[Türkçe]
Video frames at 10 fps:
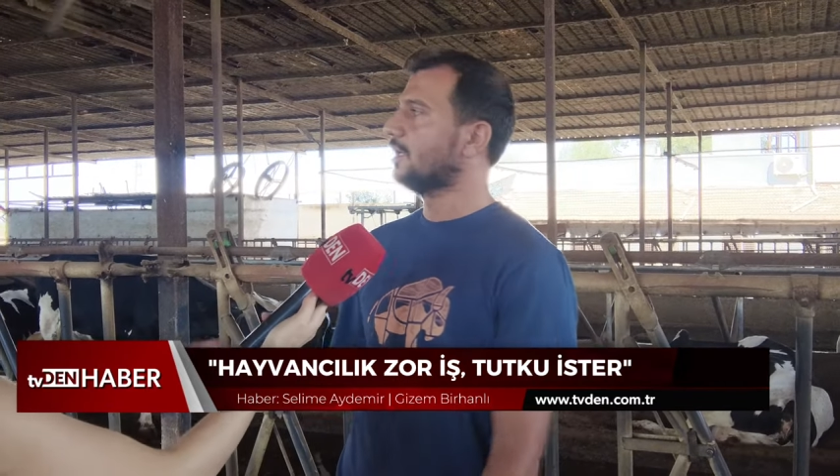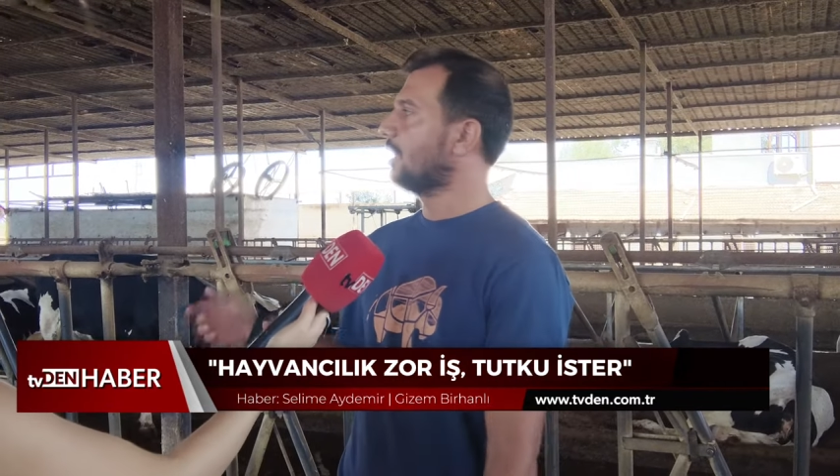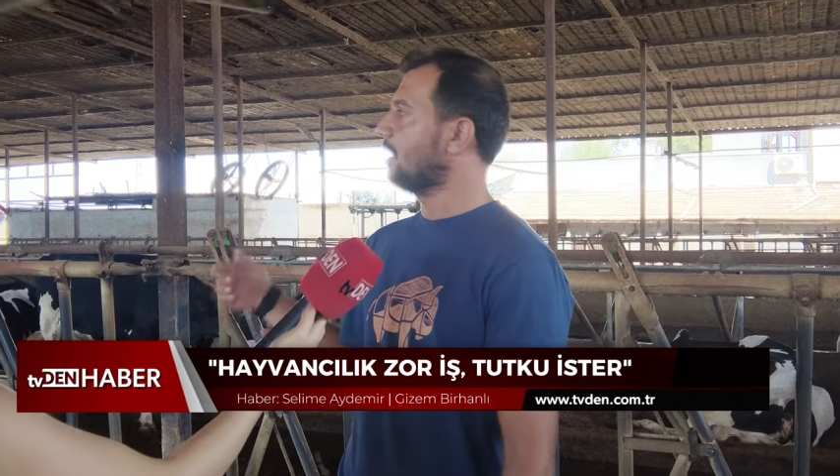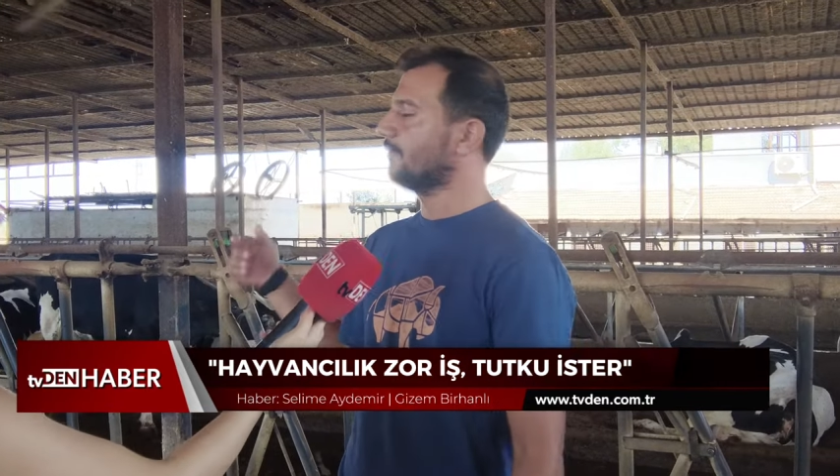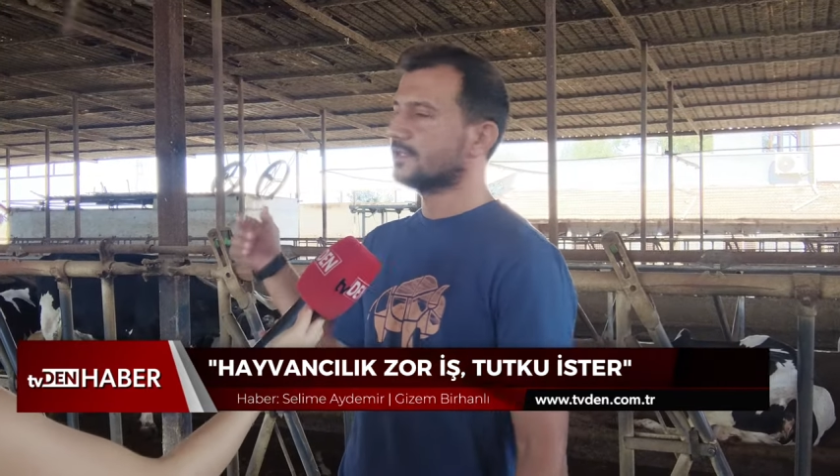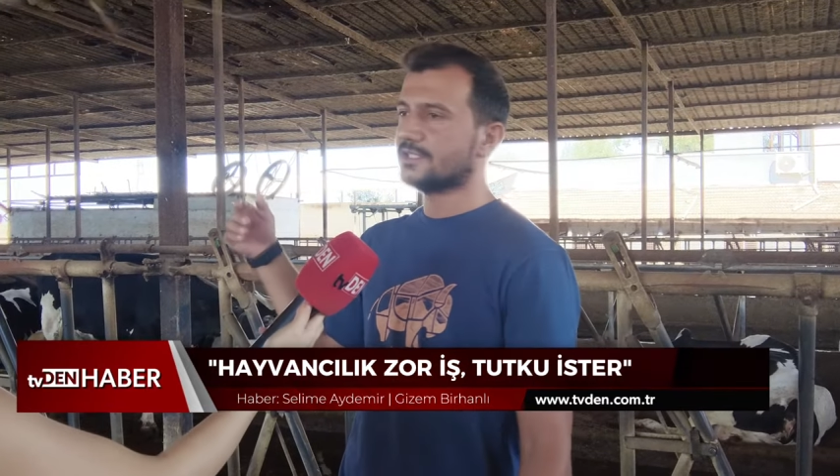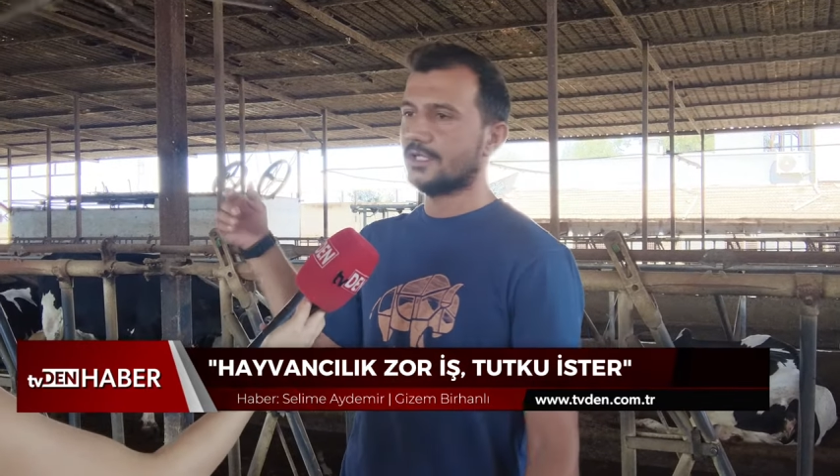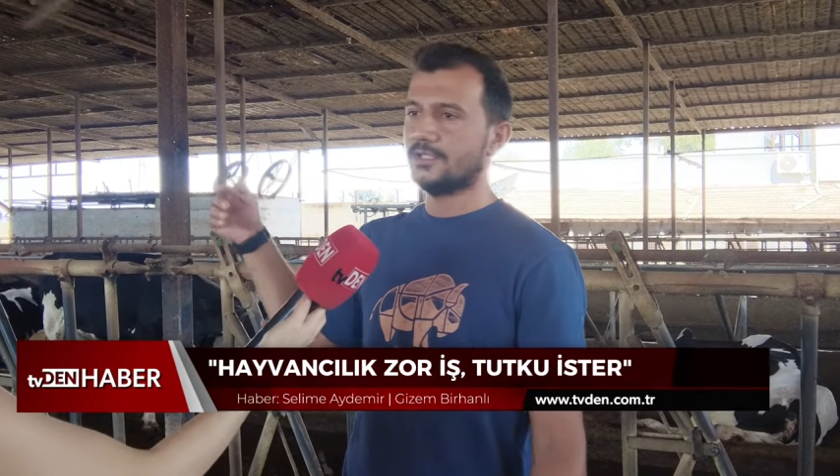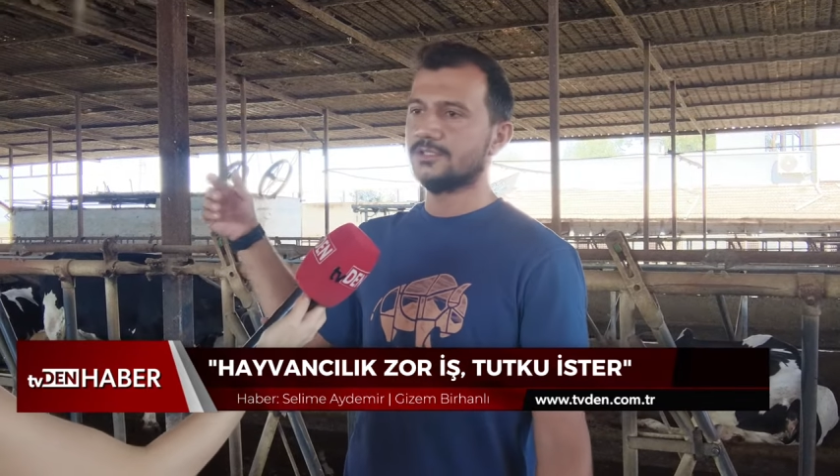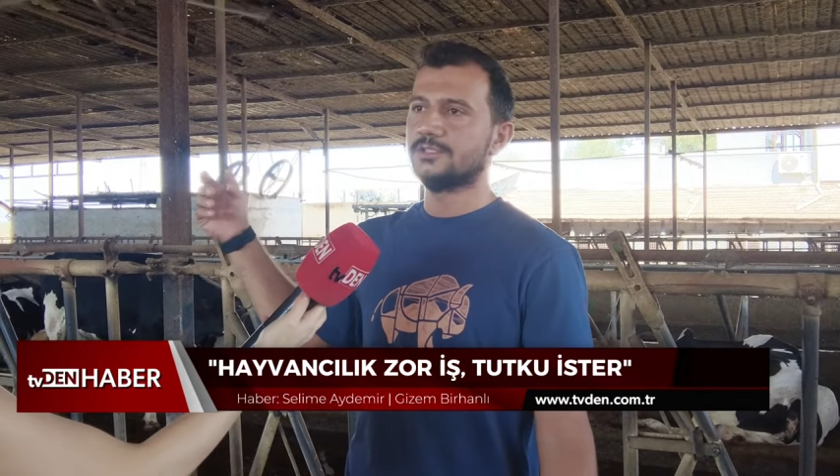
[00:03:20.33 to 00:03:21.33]
hayvan
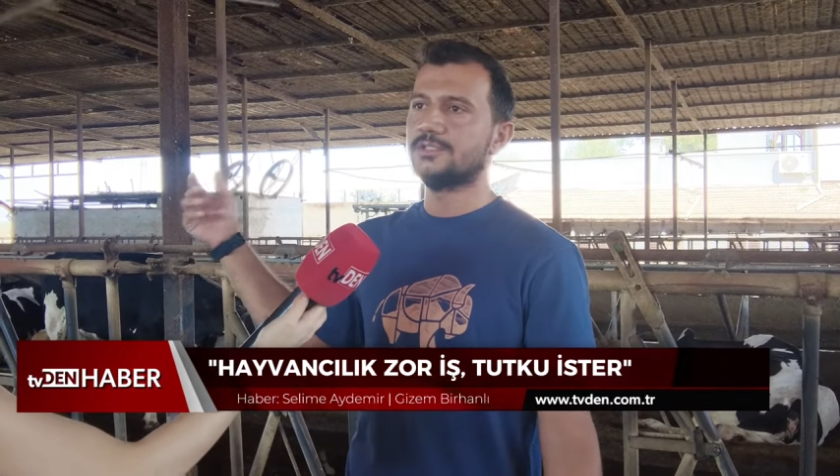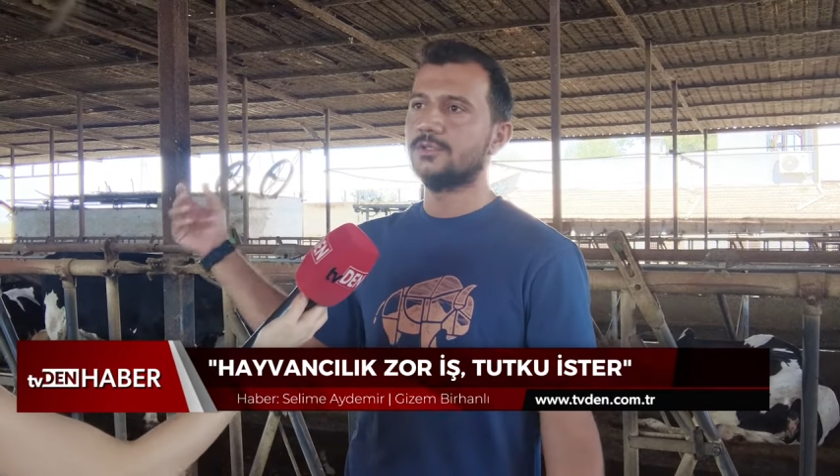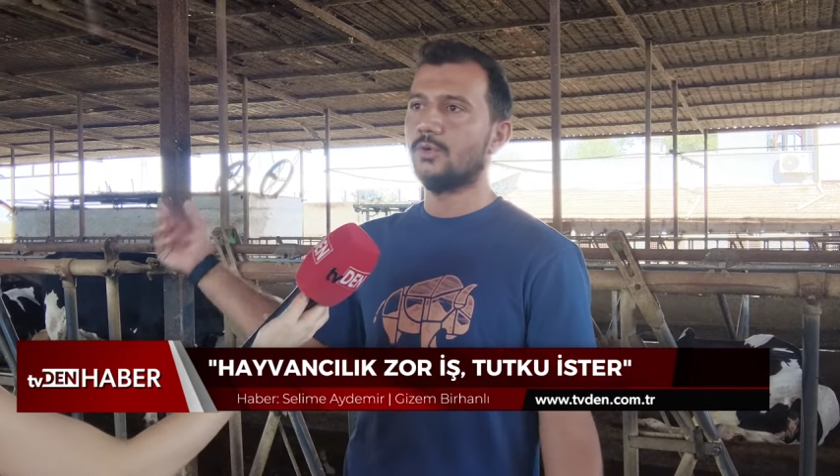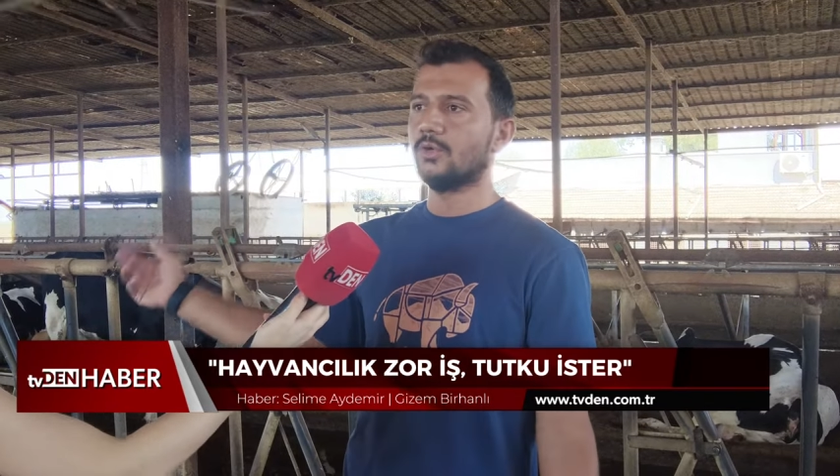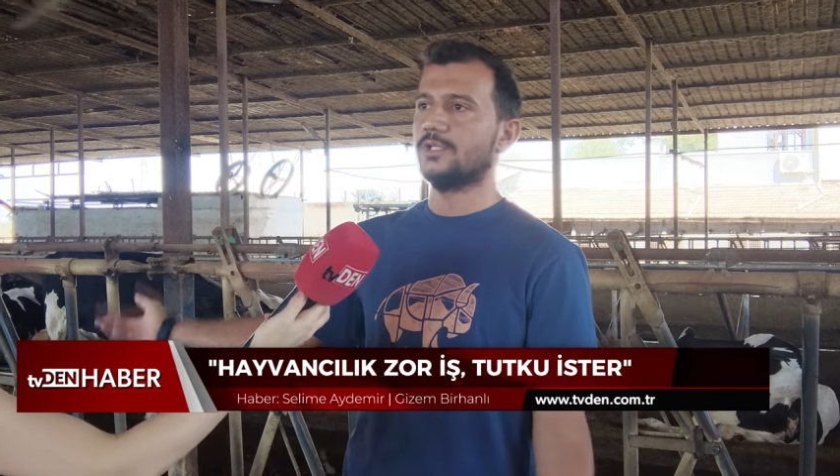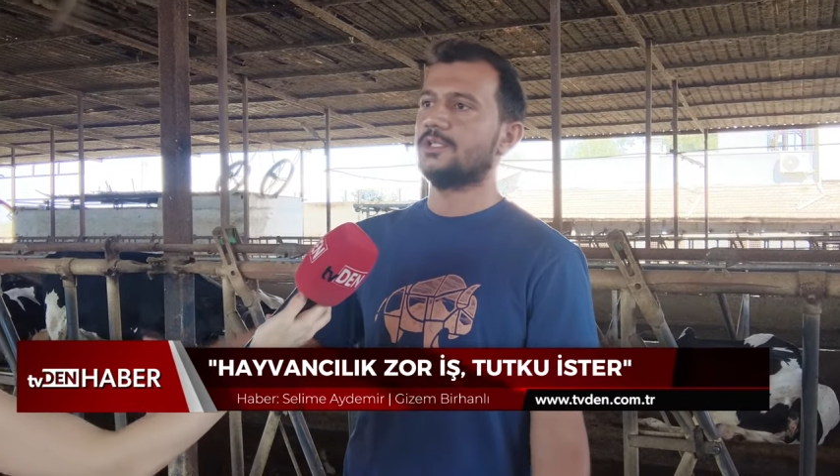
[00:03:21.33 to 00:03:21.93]
sağlığını o kadar